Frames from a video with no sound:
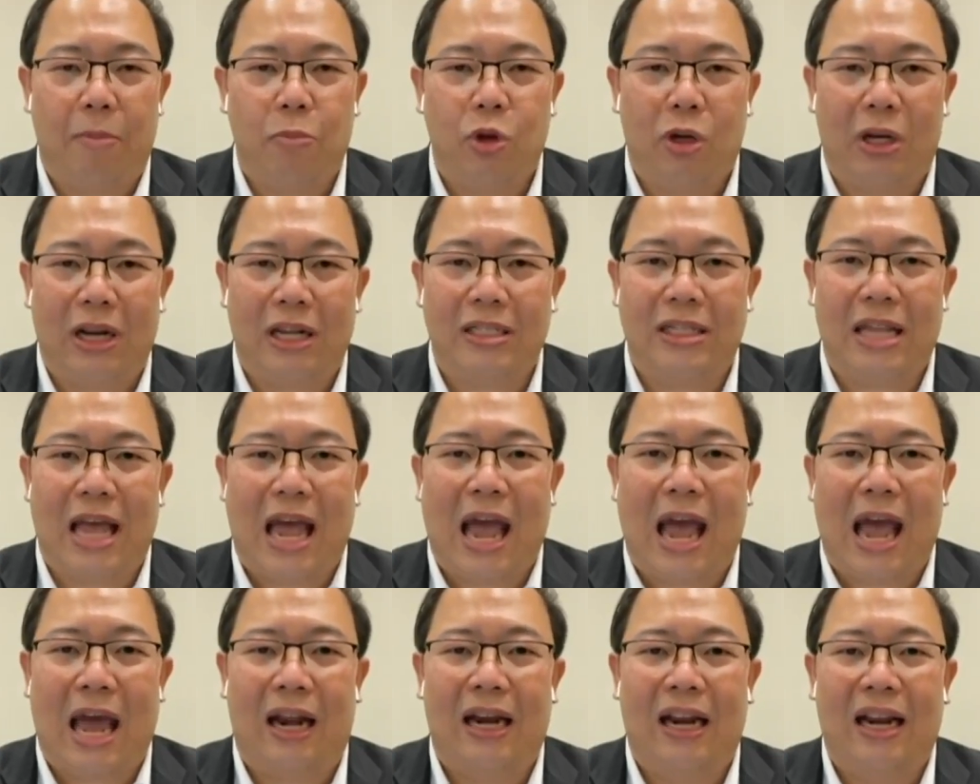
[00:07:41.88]
ตามยุทธ
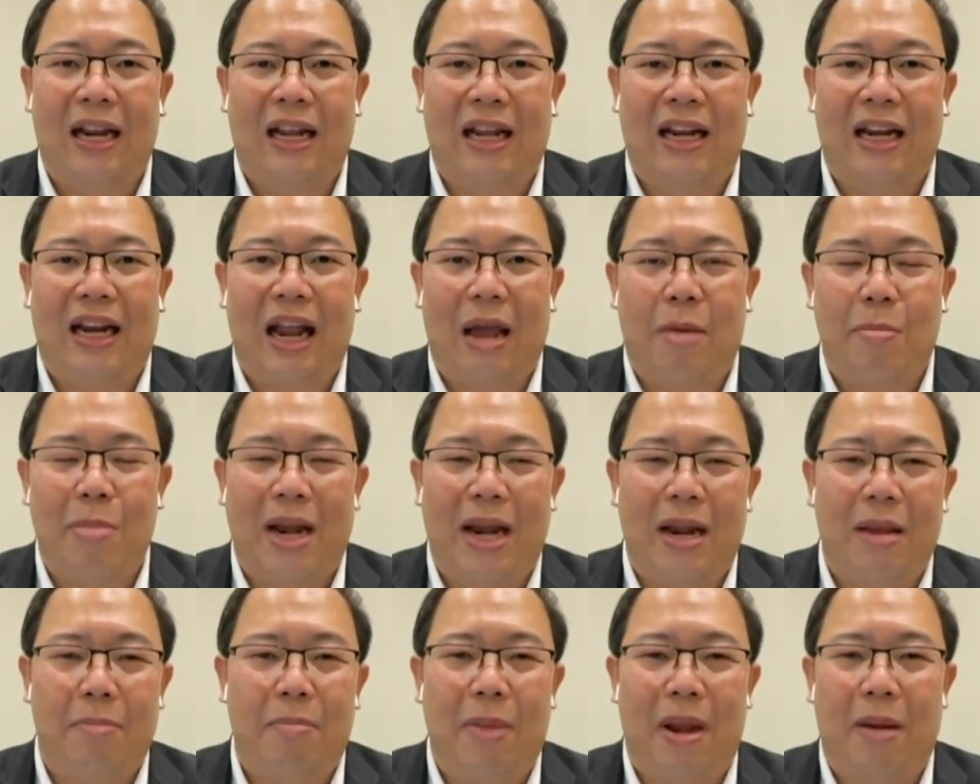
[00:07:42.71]
ศาสตร์นะไม่
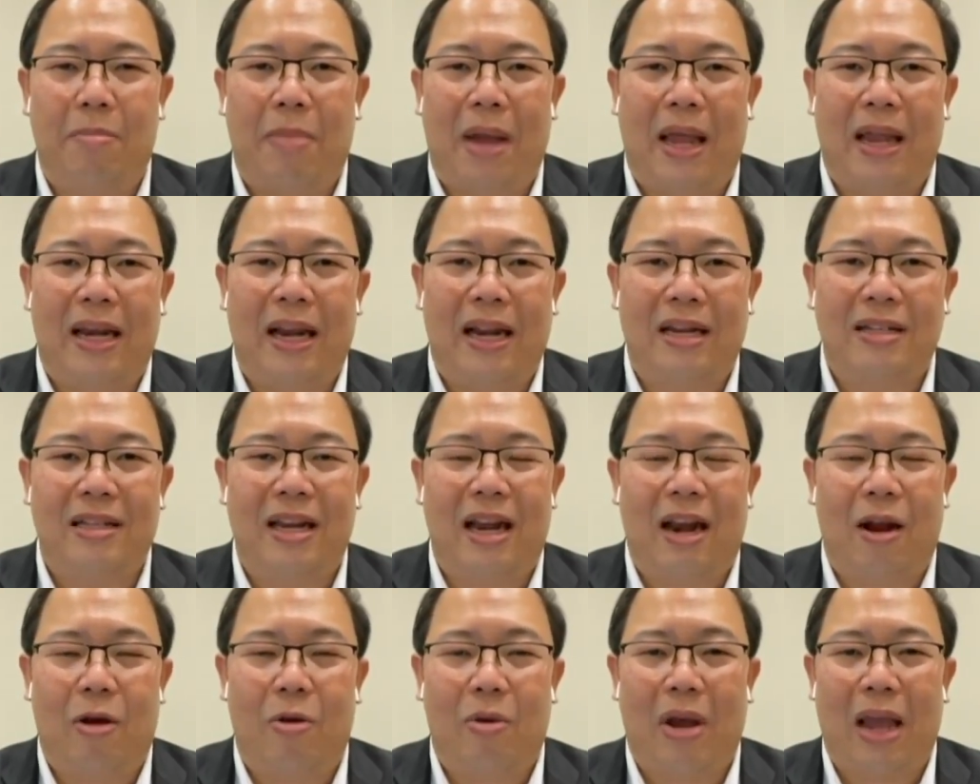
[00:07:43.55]
ได้เป็นไปในลักษ
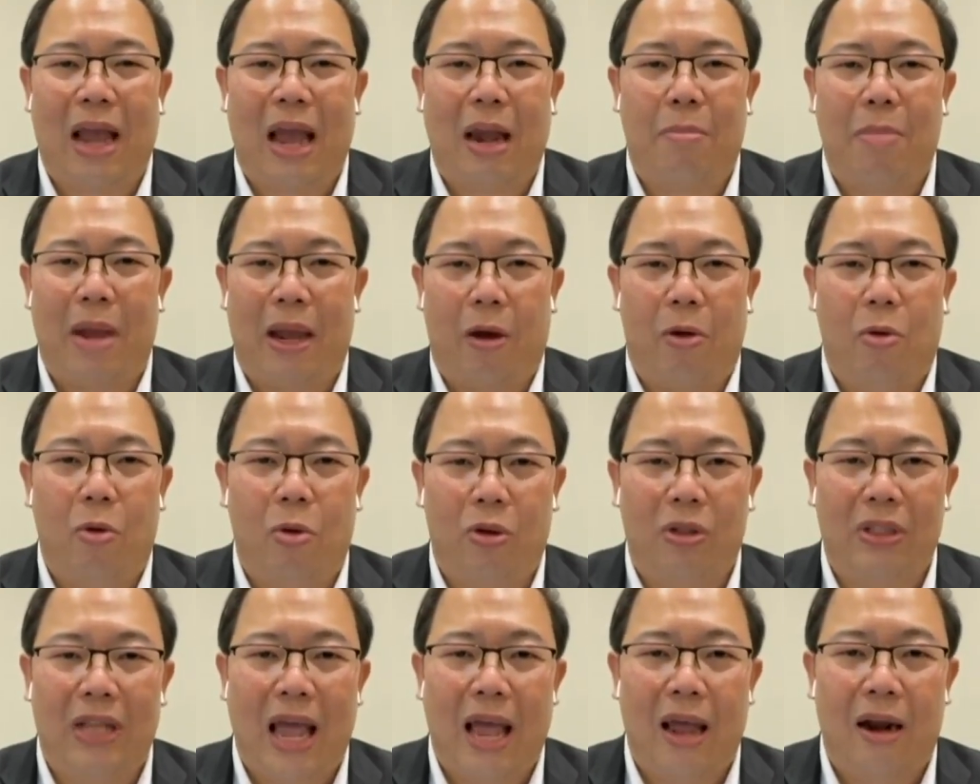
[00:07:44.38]
ณะของการแบ่งโค
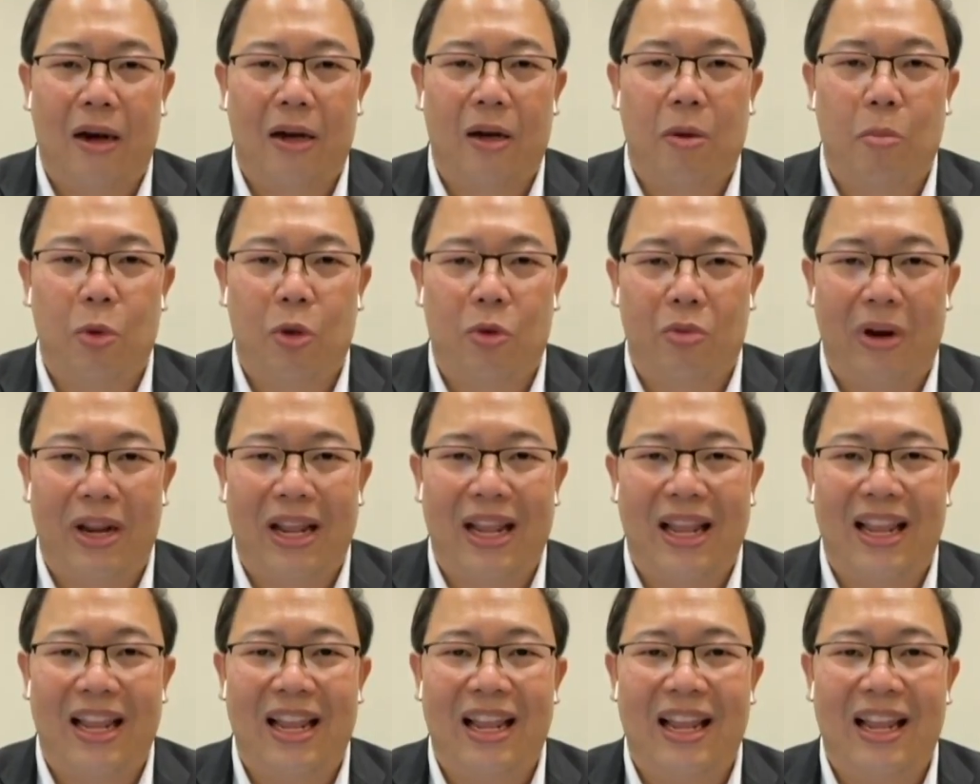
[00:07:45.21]
วต้ารัฐมนตรี